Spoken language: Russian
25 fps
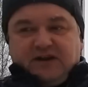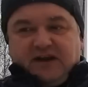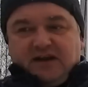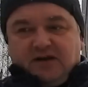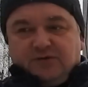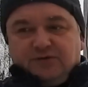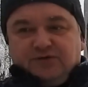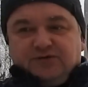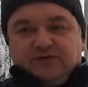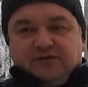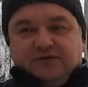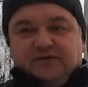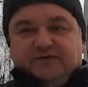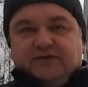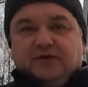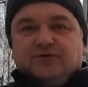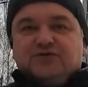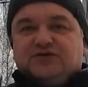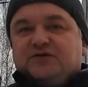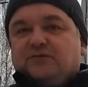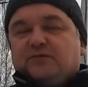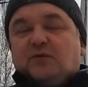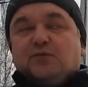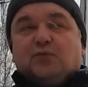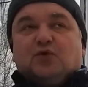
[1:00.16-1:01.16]
так вот в
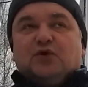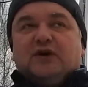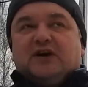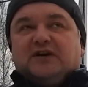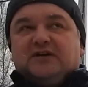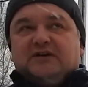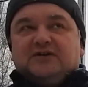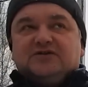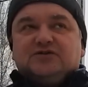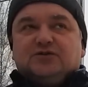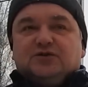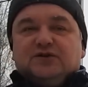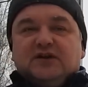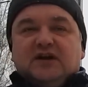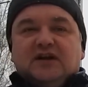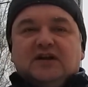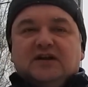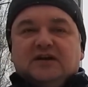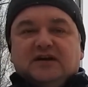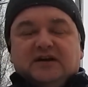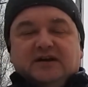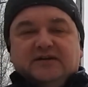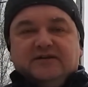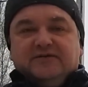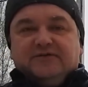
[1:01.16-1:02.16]
научно-популярных
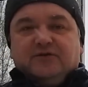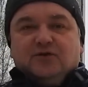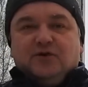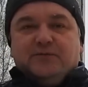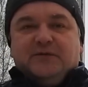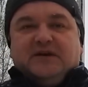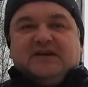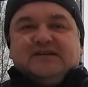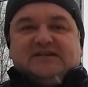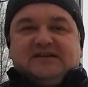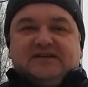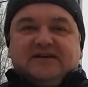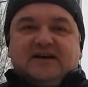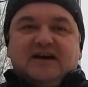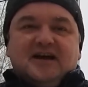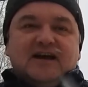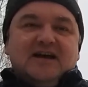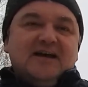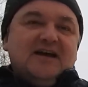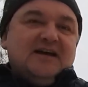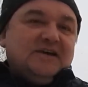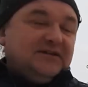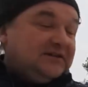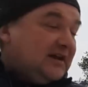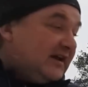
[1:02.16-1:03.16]
журналах и в комиксах
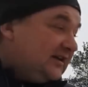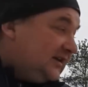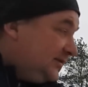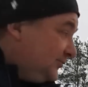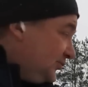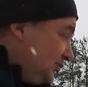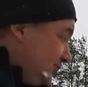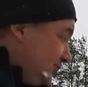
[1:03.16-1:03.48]
таким